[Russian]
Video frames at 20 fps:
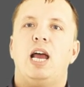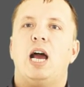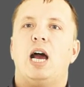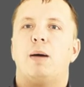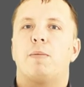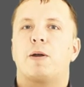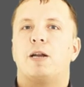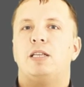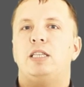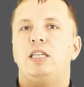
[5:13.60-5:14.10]

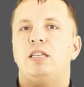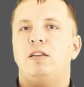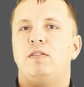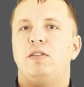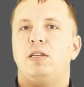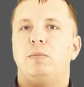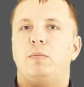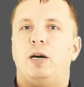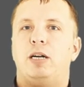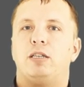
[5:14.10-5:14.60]
Обратите
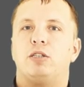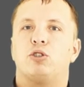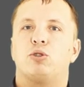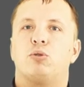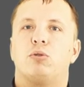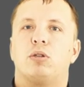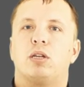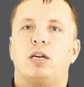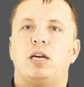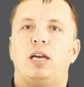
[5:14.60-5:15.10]
внимание,
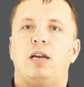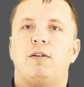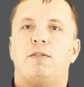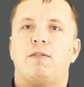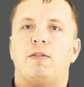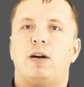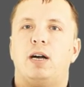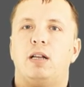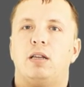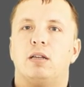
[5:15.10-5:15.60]
что такие
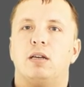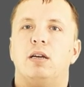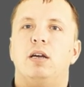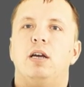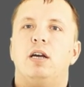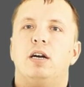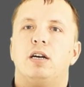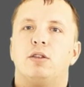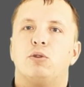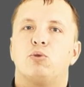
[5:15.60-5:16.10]
файлы
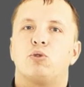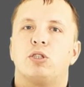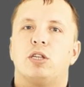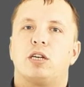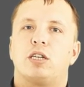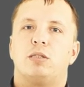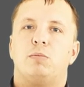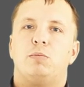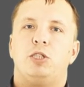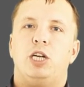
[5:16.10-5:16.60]
нужно
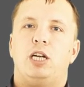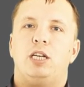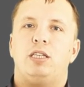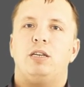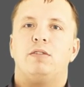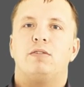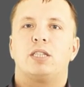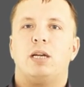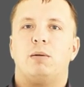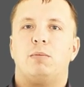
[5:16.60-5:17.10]
размещать
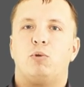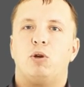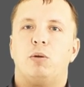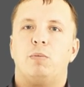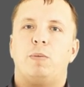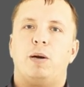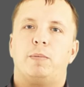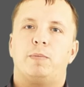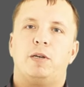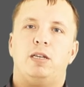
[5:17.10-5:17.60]
не в самой
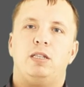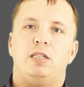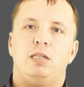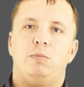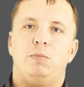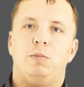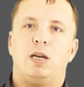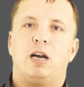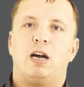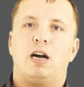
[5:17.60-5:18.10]
папке
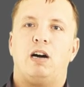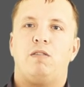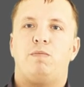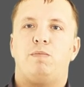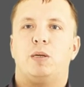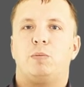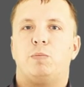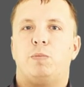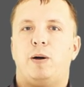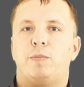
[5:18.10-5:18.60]
DB, а в
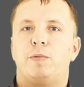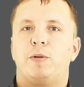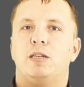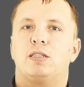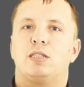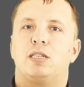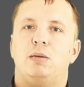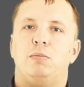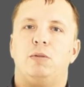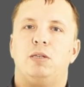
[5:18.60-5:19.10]
подпапке
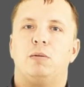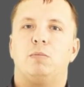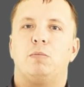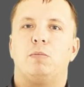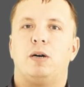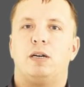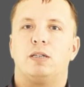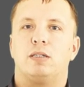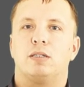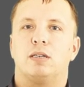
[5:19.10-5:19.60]
с именем
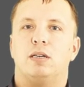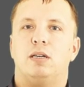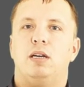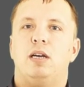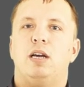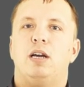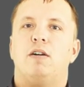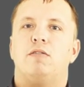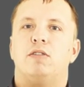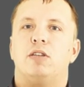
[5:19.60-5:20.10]
базы,
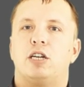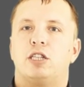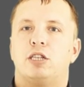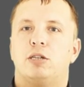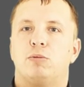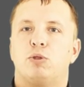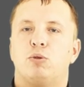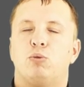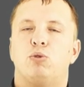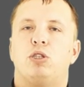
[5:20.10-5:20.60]
в
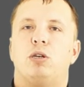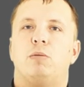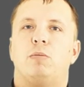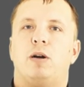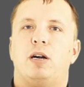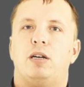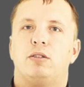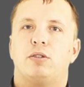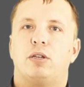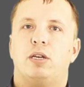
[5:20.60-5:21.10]
нашем случае
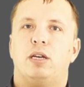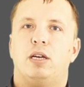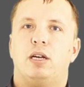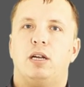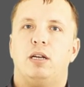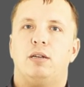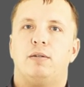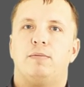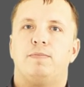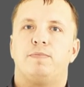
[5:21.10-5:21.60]
MySQL.